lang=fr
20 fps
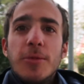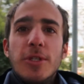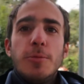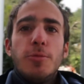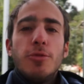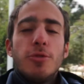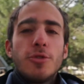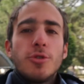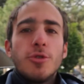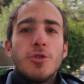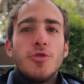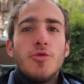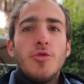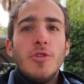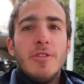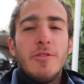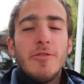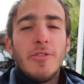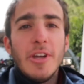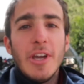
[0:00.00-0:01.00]
un petit peu ce que je
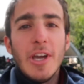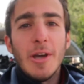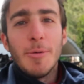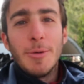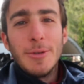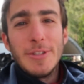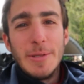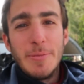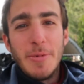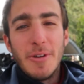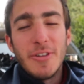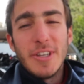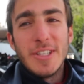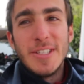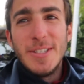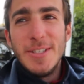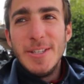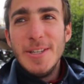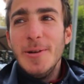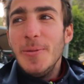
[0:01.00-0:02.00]
voulais faire, bon c'était pas
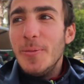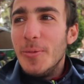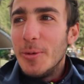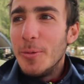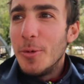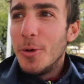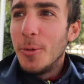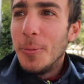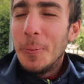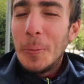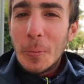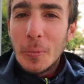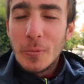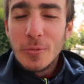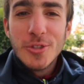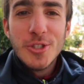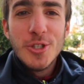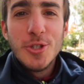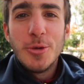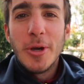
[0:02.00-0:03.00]
facile mais bon
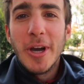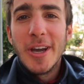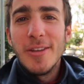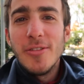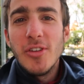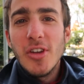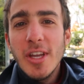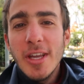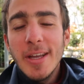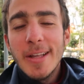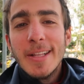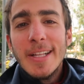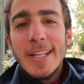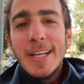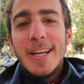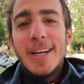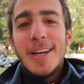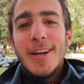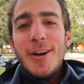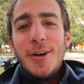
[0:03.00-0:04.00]
j'y suis arrivé.
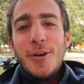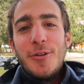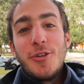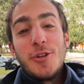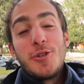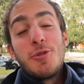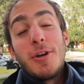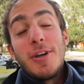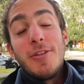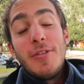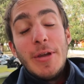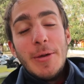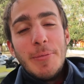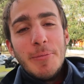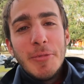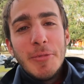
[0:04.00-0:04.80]
Euh, enfin, je suis arrivé,